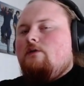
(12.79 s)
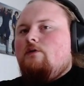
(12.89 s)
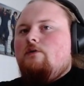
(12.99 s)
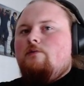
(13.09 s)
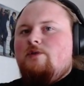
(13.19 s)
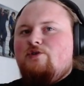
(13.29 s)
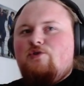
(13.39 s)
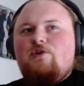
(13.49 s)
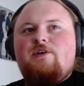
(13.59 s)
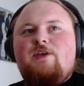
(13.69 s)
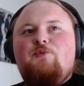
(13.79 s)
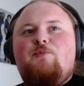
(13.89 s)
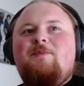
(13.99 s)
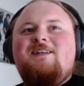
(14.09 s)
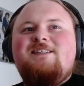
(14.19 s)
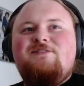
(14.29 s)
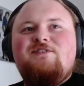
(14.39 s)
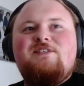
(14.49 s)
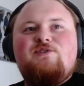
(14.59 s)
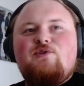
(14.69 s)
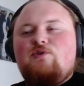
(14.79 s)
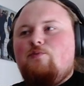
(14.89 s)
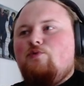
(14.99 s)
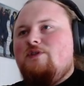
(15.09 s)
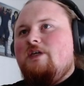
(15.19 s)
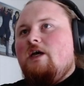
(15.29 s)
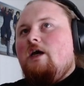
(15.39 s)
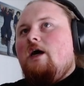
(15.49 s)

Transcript: Alors, euh, bien sûr, il y a eu pas mal d'activités sur Temporis.